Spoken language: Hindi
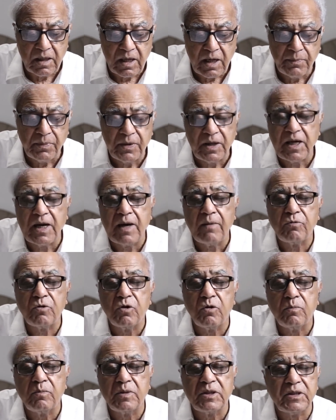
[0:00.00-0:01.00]
अपने आप
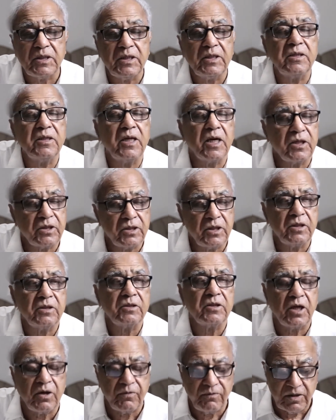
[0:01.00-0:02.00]
को मज़ीद कर्ज़े की
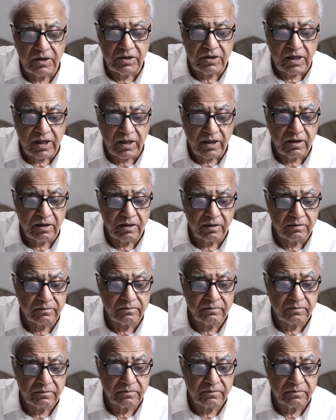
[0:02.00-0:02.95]
तरफ ले जा रहे हैं